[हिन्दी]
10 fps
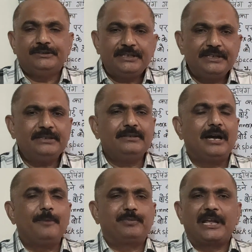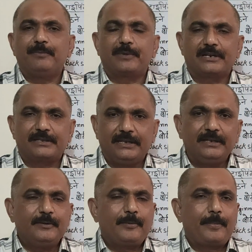यदि आप टाइप करते
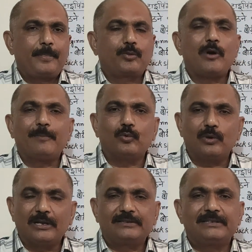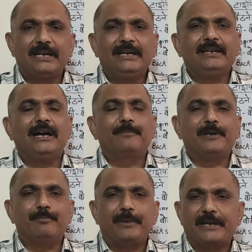हैं तो आपको लगता है
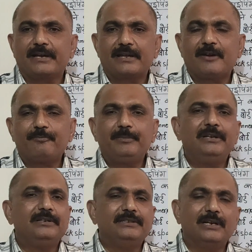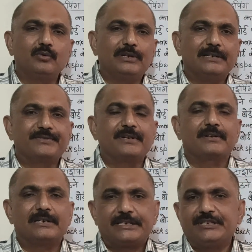आपके पैराग्राफ में या कोई ऐसा
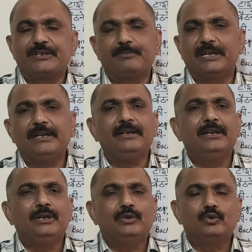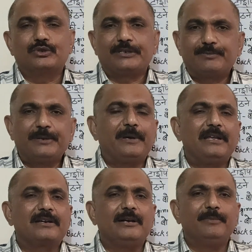कठिन शब्द है तो सबसे
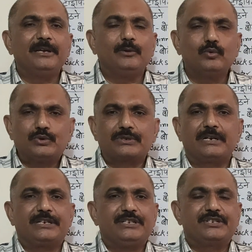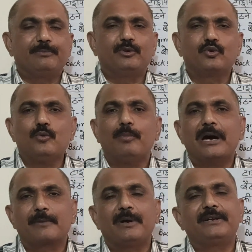पहला काम है उस कठिन शब्द को
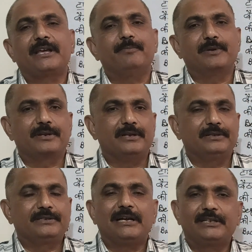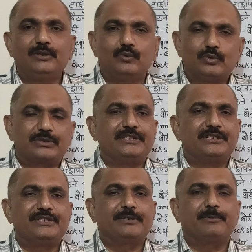बार बार टाइप करना ताकि उस
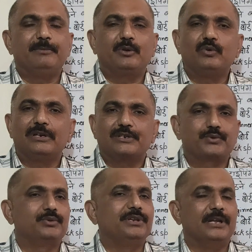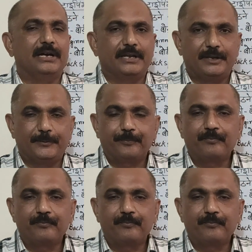कठिन शब्द में कोई अशुद्धि ना आए